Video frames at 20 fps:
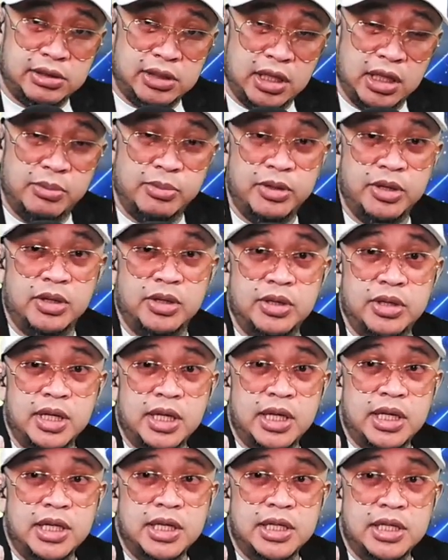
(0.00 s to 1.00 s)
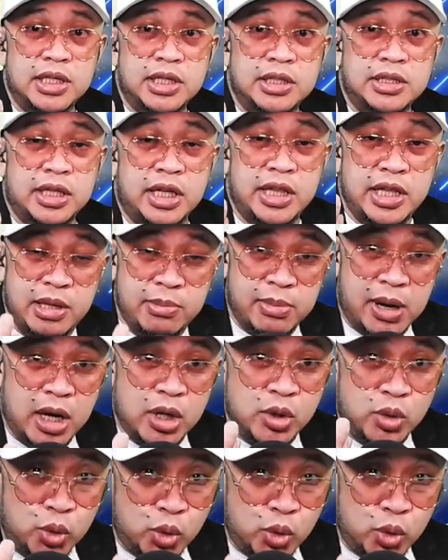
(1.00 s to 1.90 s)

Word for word: alam mo yon sa nibang